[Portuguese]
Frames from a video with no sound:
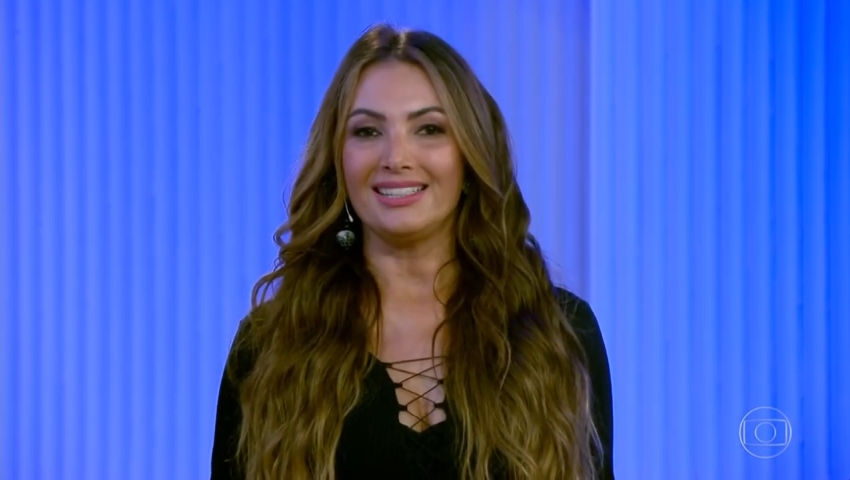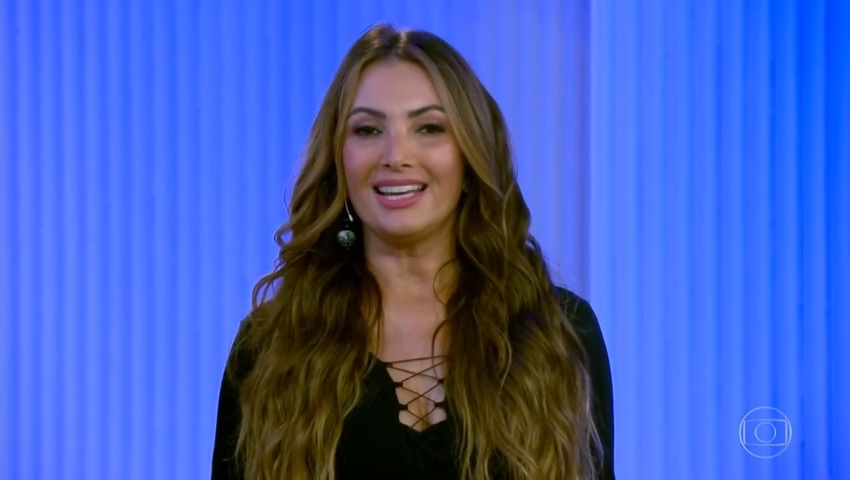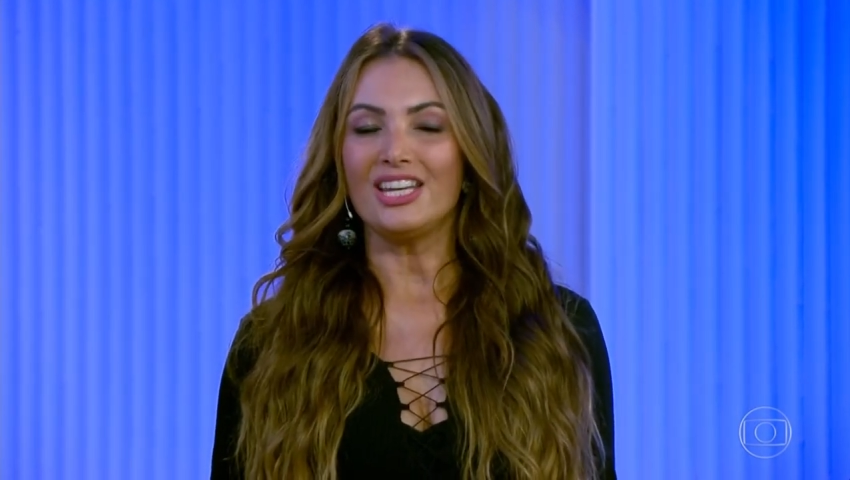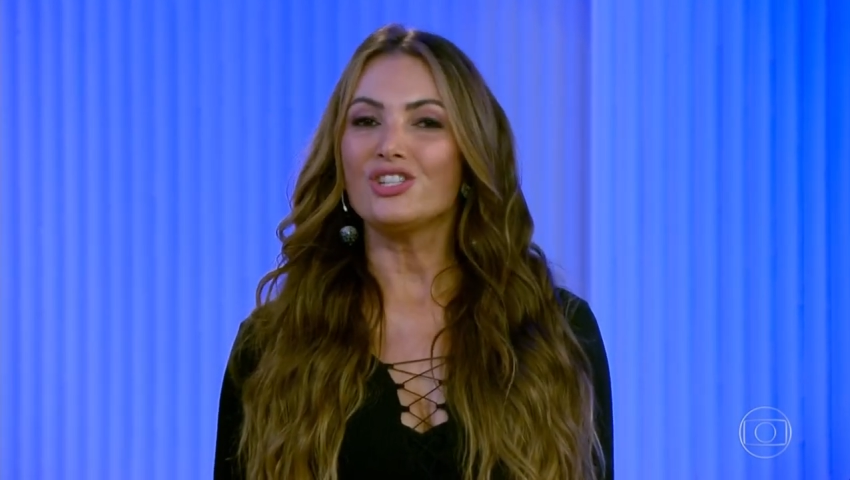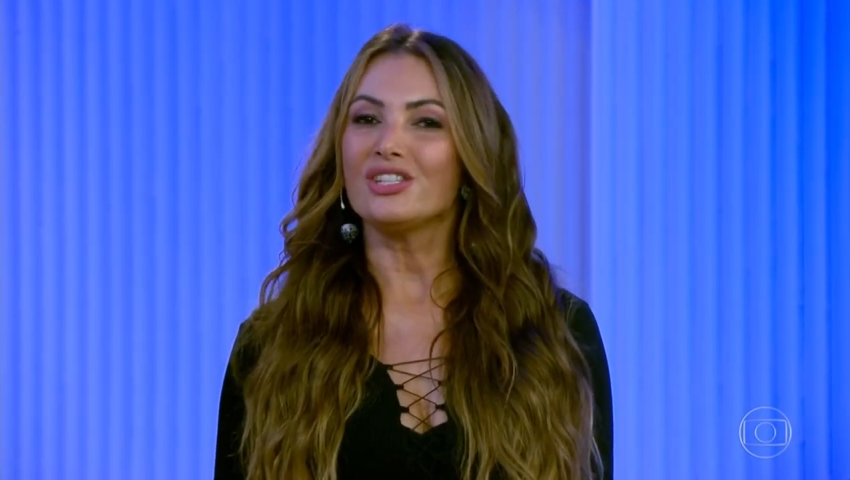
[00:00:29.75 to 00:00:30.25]

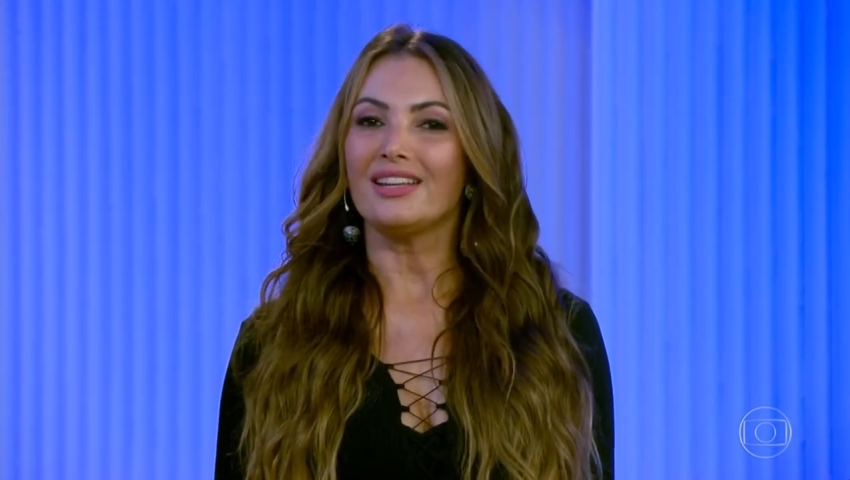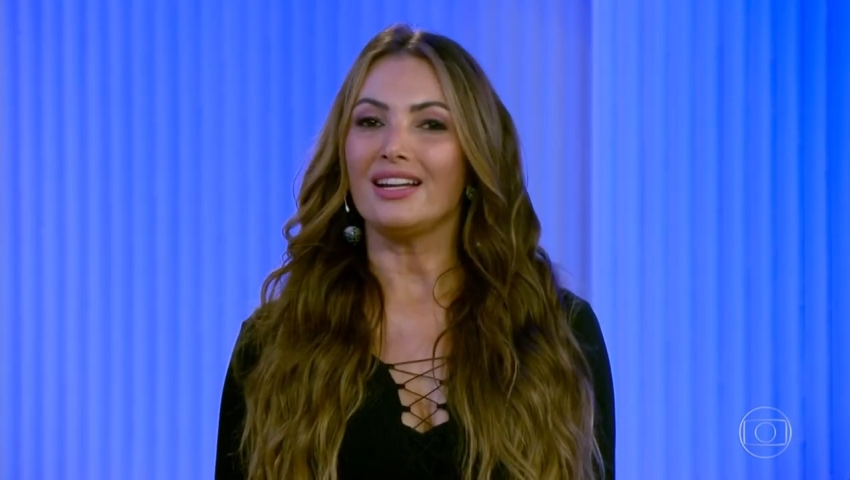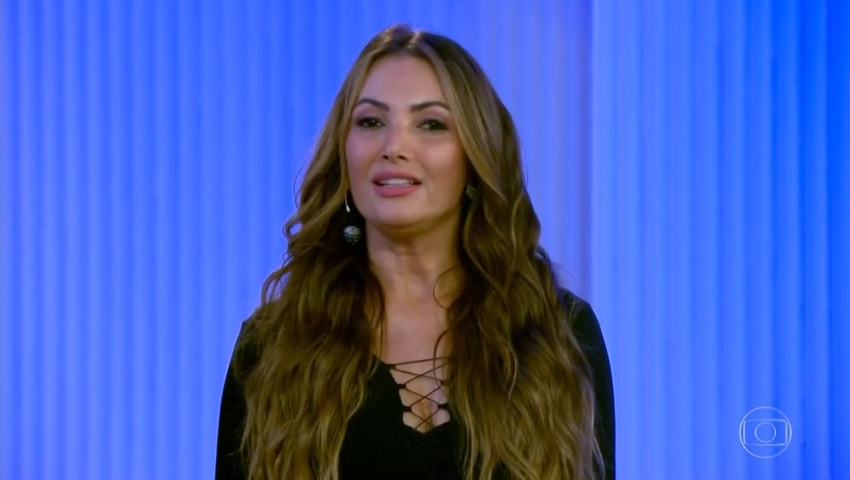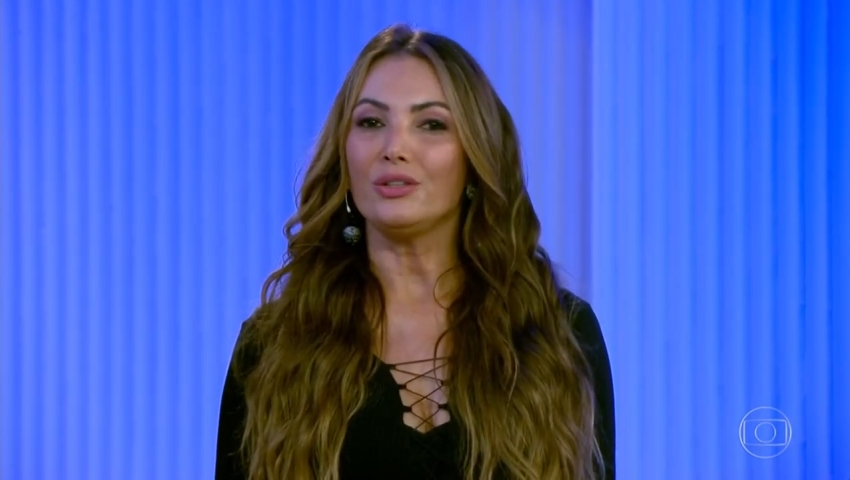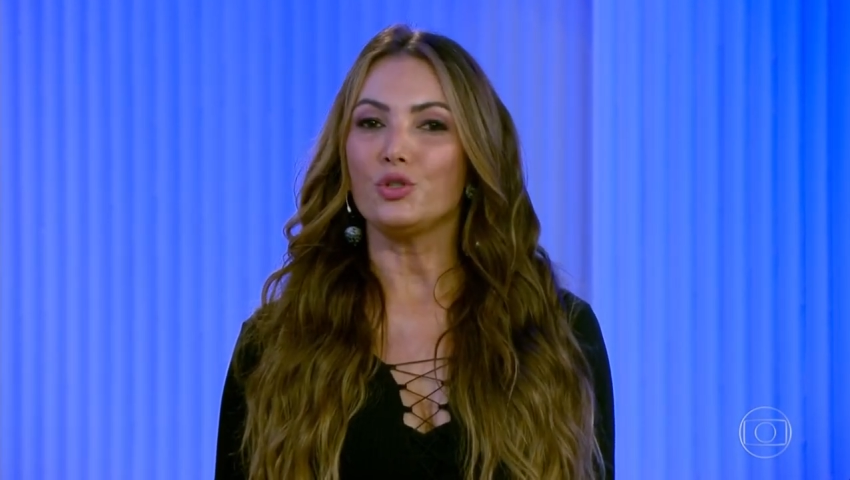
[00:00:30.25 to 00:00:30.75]
está
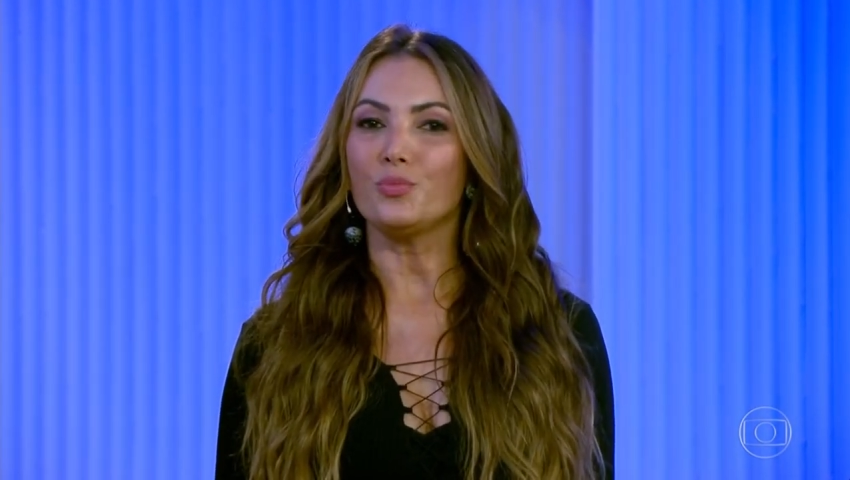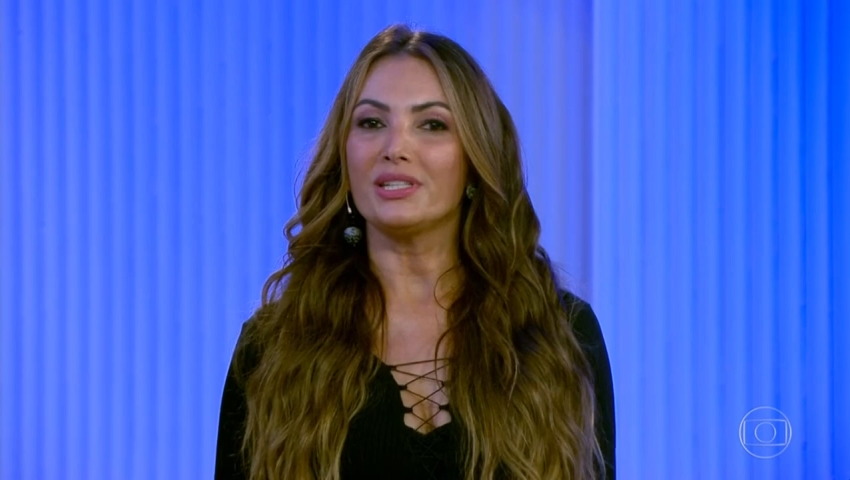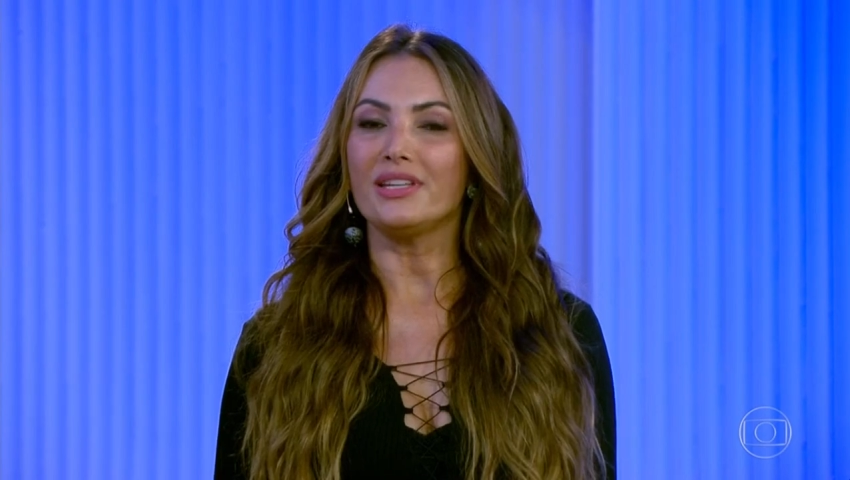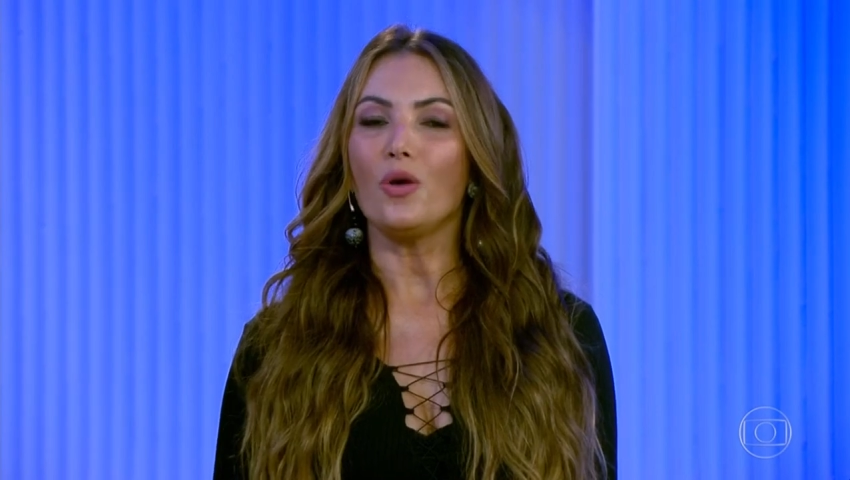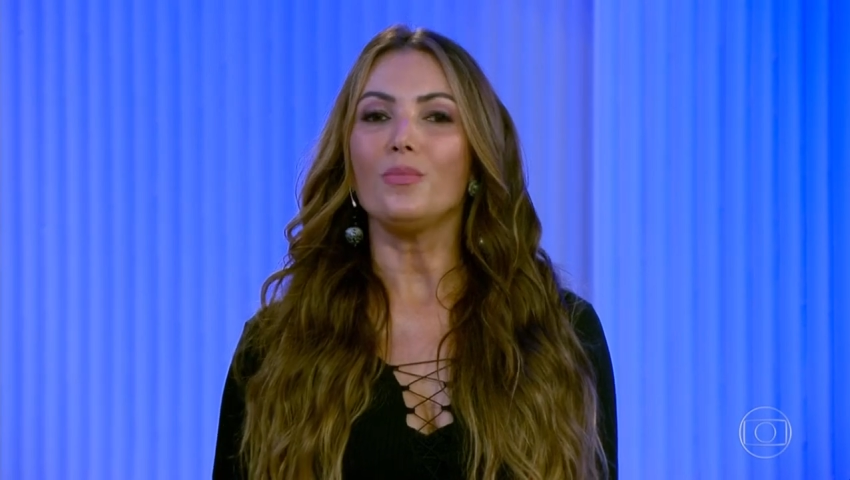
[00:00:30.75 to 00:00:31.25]
registrada no
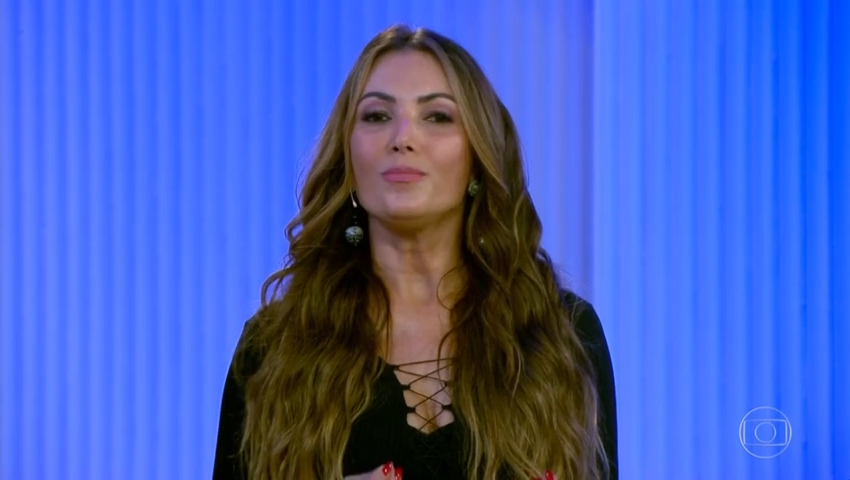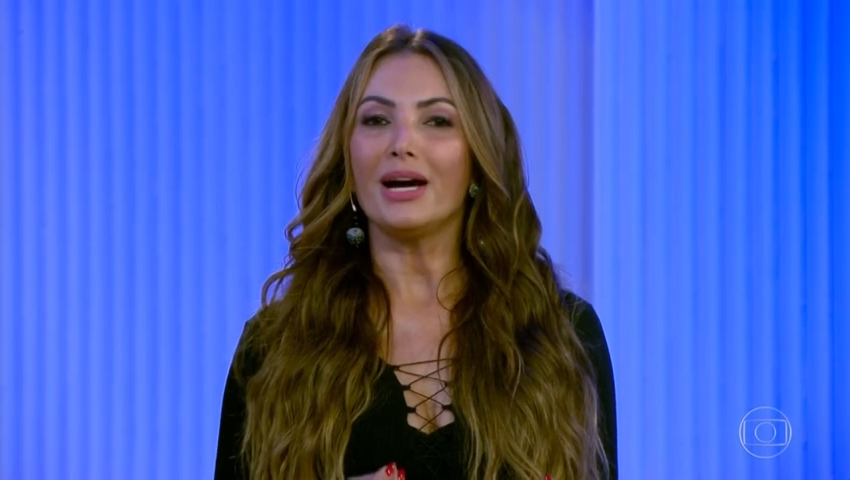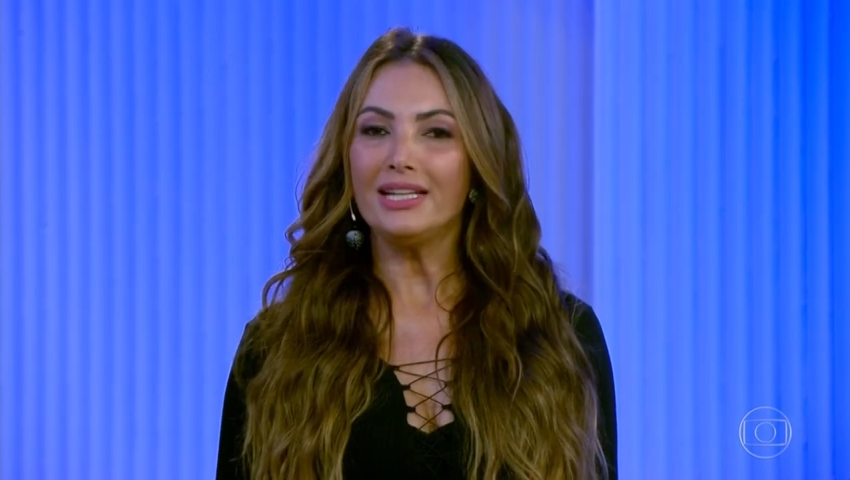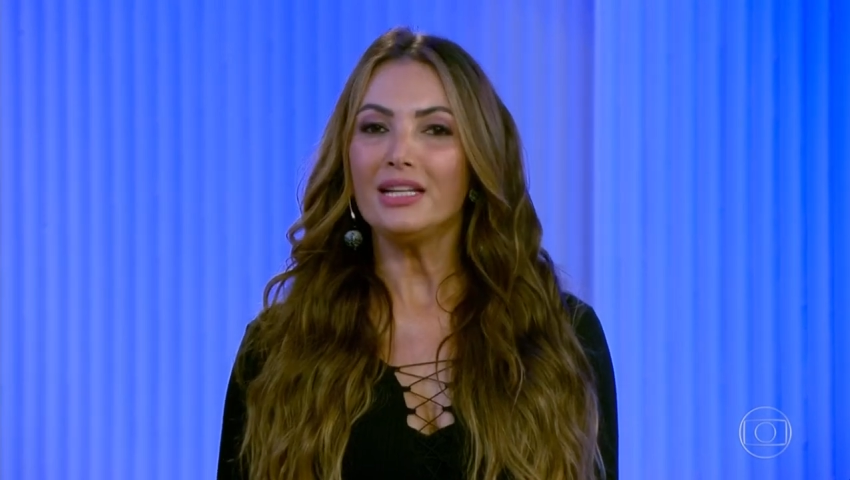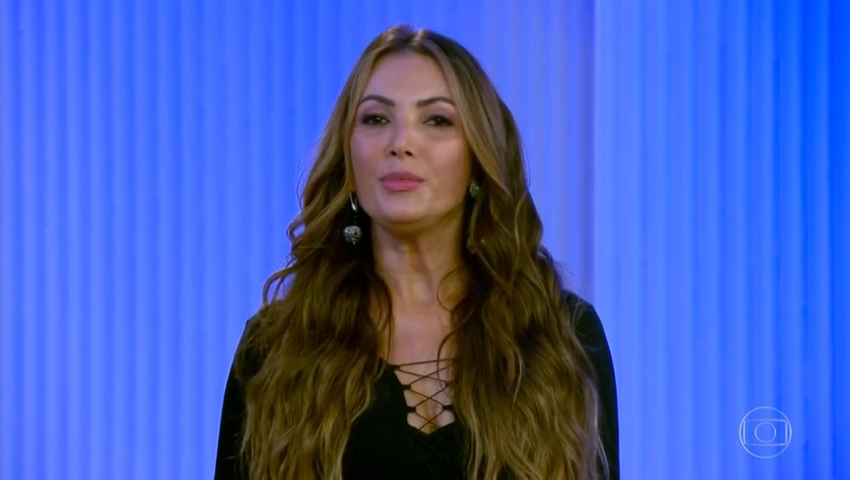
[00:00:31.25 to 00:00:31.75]
especial
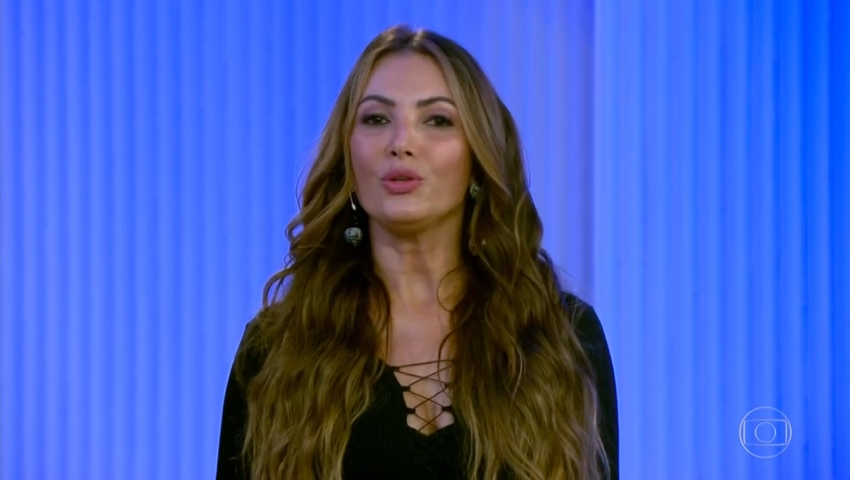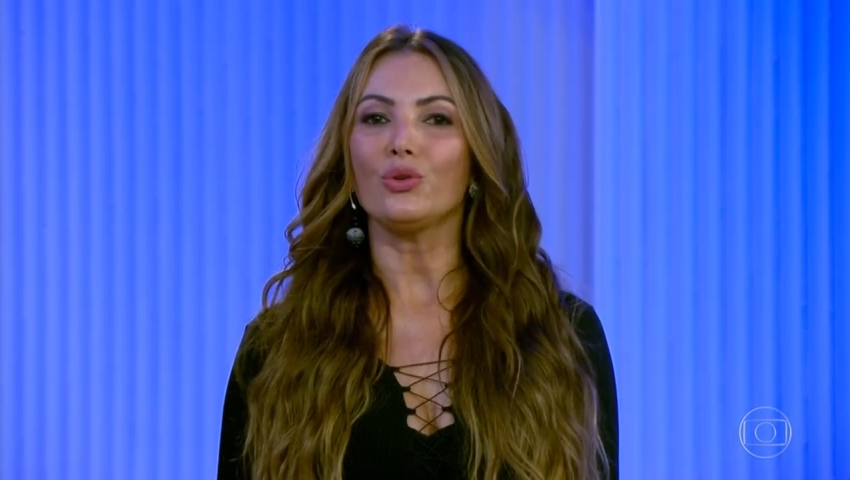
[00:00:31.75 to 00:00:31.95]
Marília